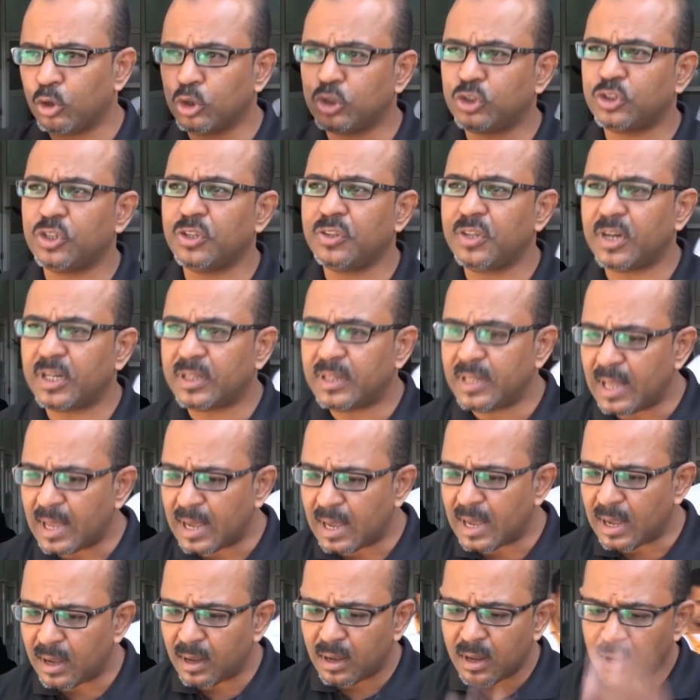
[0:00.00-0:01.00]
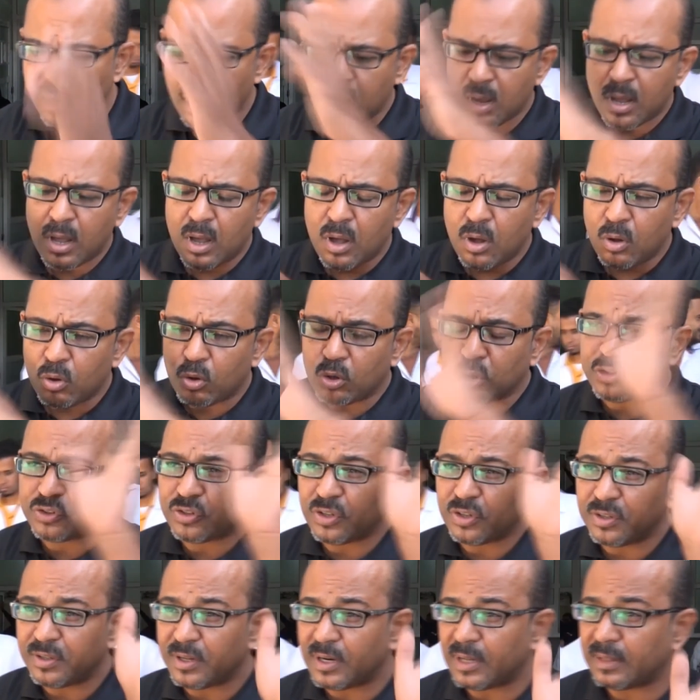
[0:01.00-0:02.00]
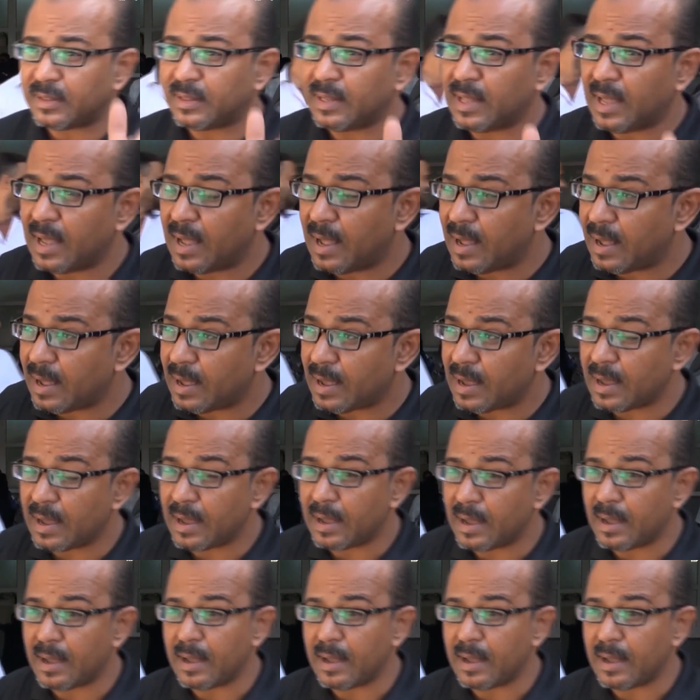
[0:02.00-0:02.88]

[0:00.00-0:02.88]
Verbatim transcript: قد صدرت لها قد صدرت لها